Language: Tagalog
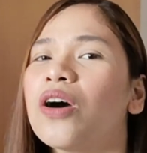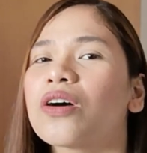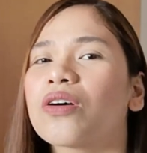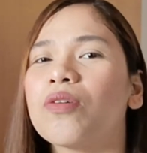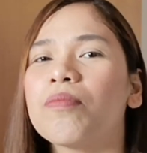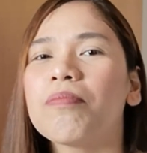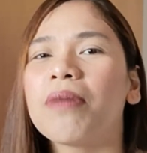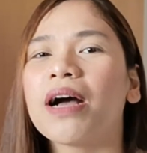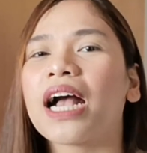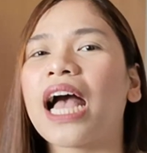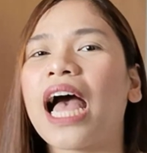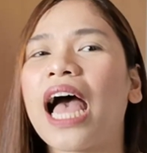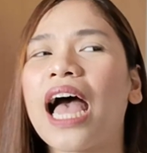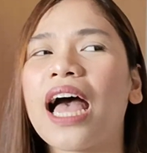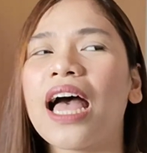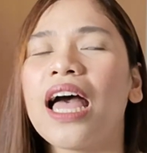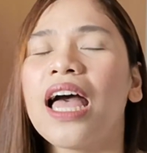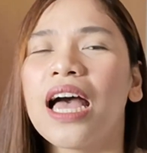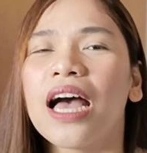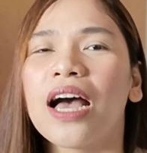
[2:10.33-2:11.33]

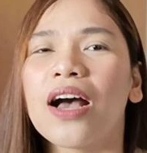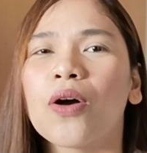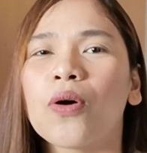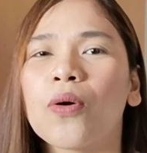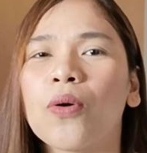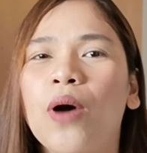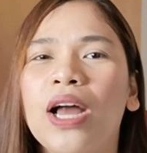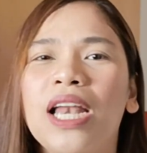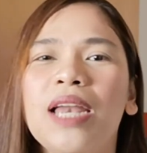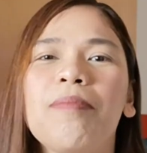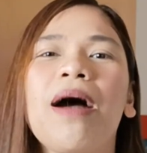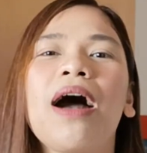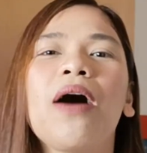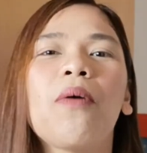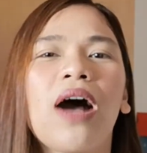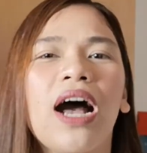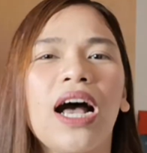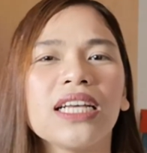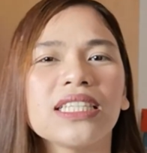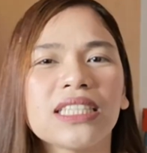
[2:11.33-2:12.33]
Kumbaga, kung
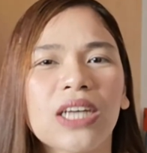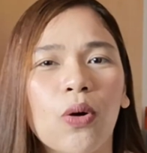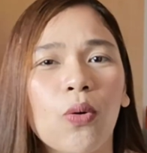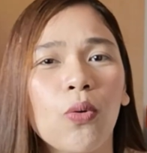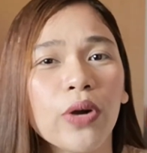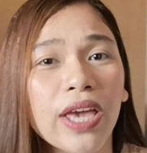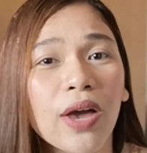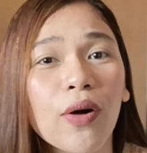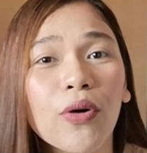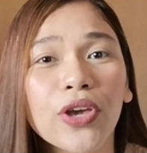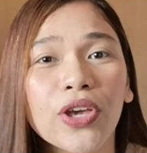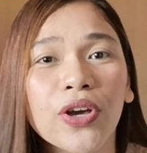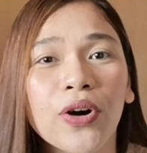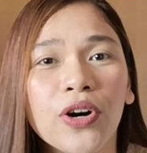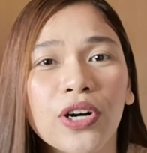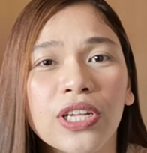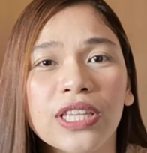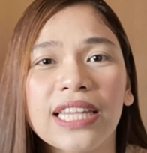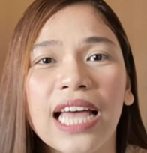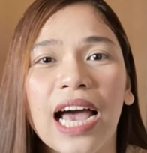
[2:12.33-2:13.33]
halimbawa, sa kuya ko
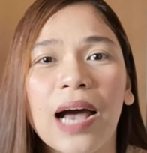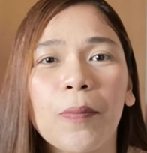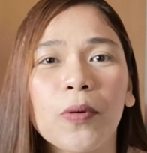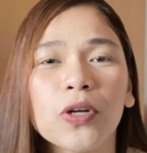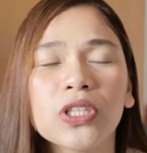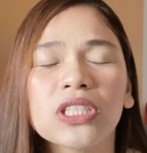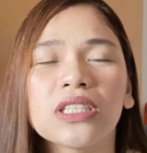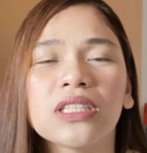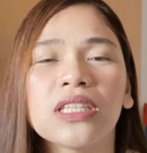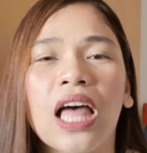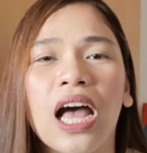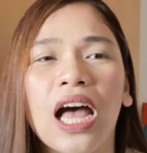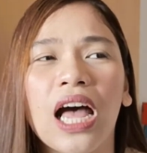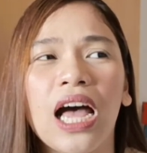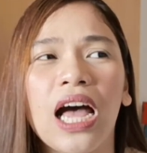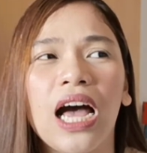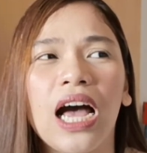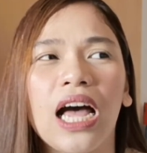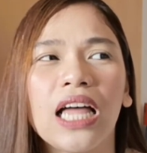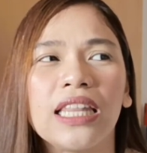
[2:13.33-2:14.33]
yon tapos
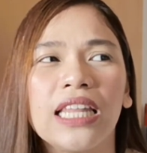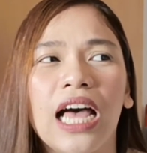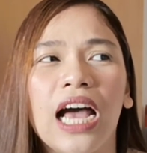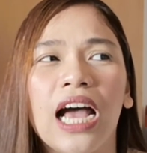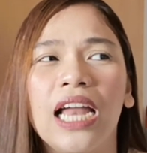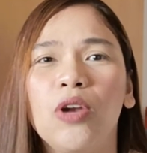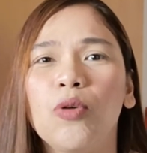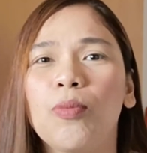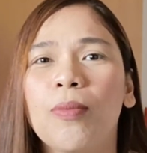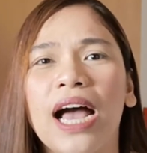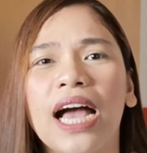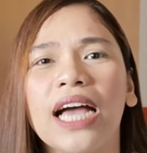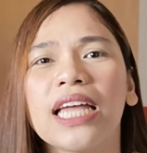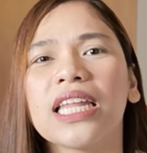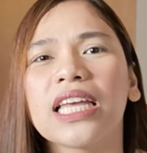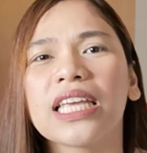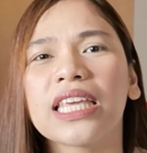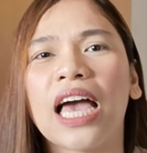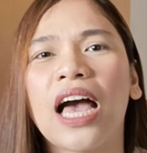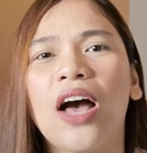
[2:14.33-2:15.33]
na nakalumaan
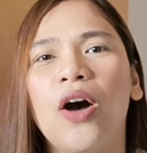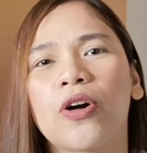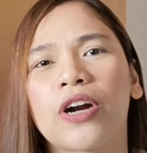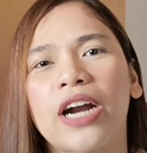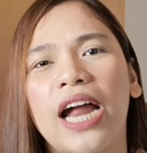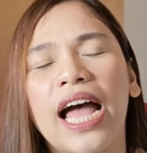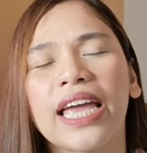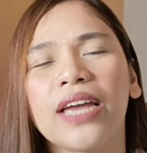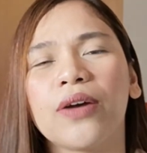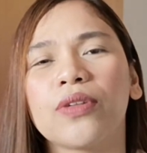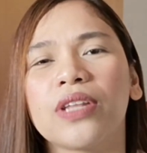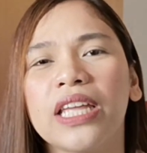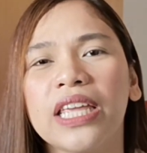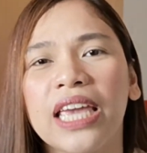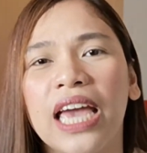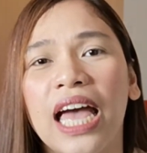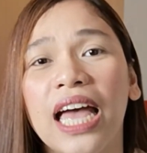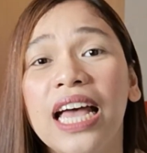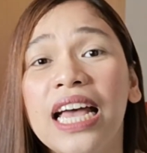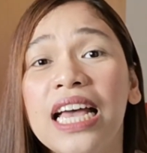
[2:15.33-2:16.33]
na niya or ayaw na
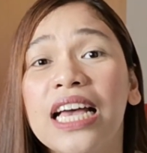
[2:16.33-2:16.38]
niya,